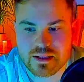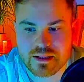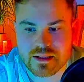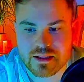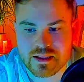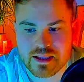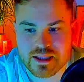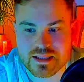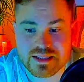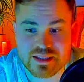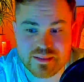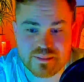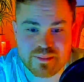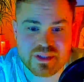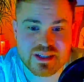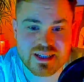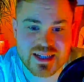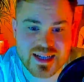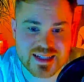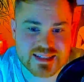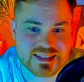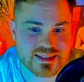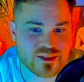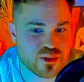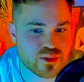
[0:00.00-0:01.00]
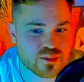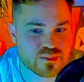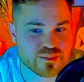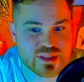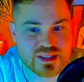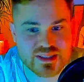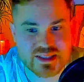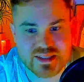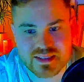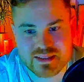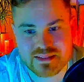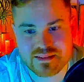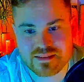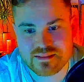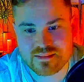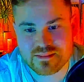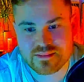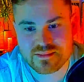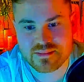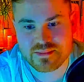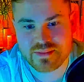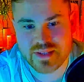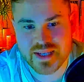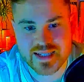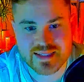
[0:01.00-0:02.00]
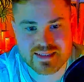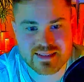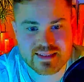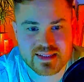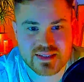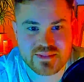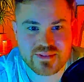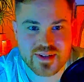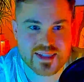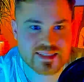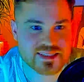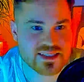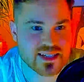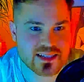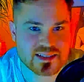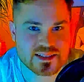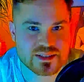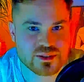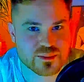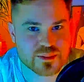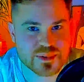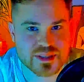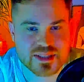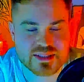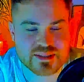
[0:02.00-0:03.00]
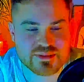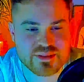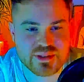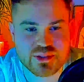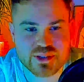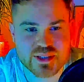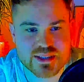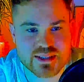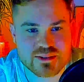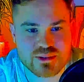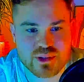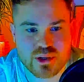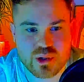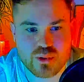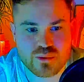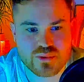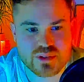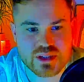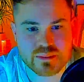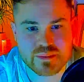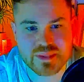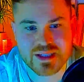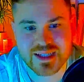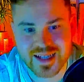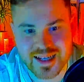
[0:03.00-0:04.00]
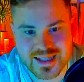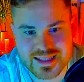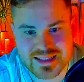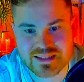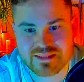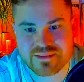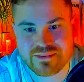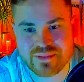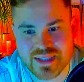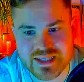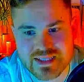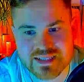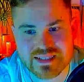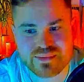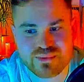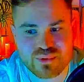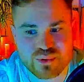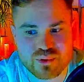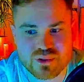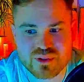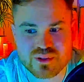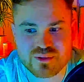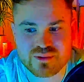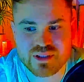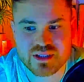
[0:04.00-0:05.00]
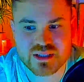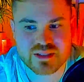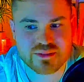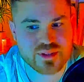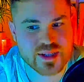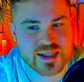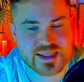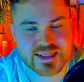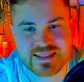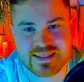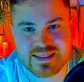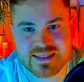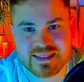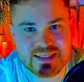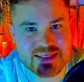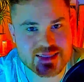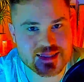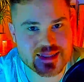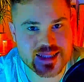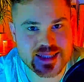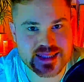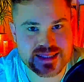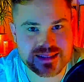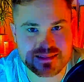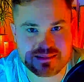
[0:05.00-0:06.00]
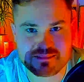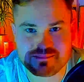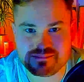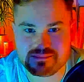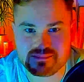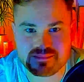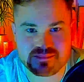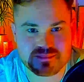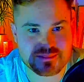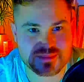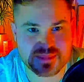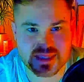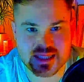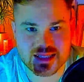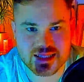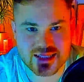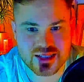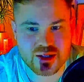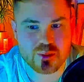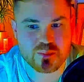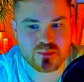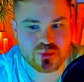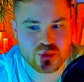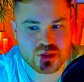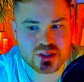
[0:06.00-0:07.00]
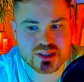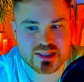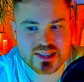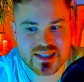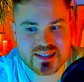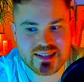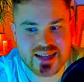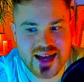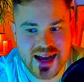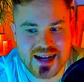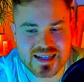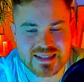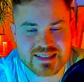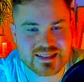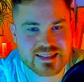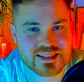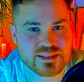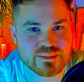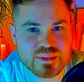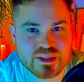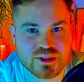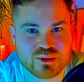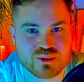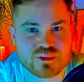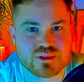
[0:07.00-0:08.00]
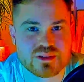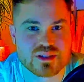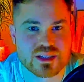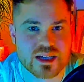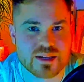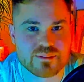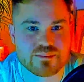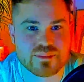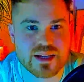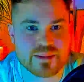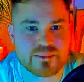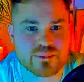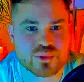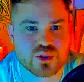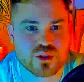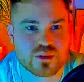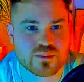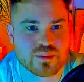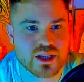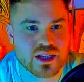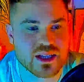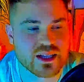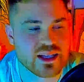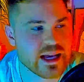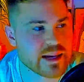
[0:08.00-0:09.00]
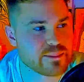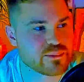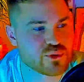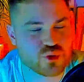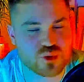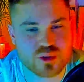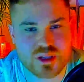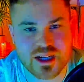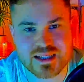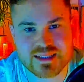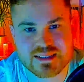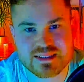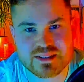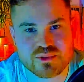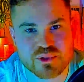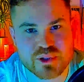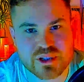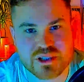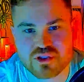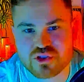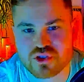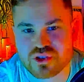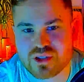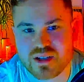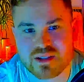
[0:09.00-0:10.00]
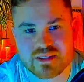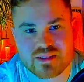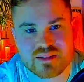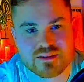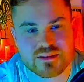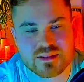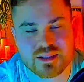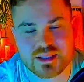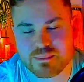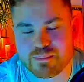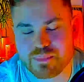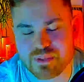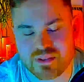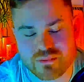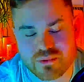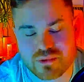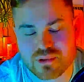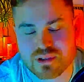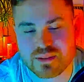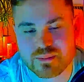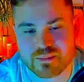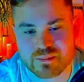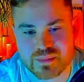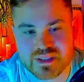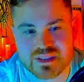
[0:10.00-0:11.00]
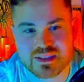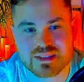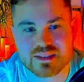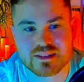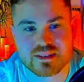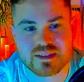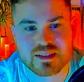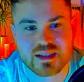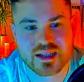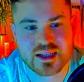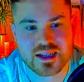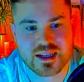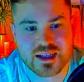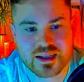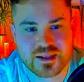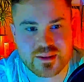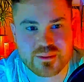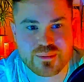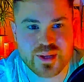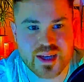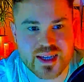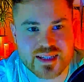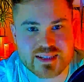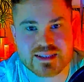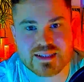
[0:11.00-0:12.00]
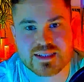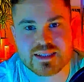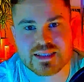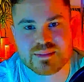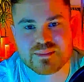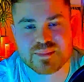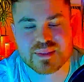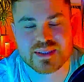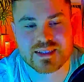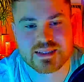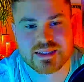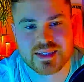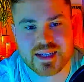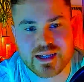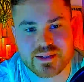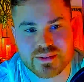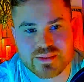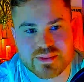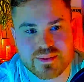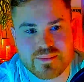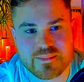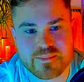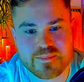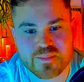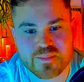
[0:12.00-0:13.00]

Also ich bin gerade auch ein bisschen fertig. Ich weiß gar nicht, ob ich das Video jetzt noch aufnehmen kann, wenn es funktioniert, weil ich sitze hier seit, ich glaube wirklich seit 80 Minuten am Laptop, habe schon alles neu gestartet. Ich bin wirklich ein bisschen fertig jetzt mit den Nerven.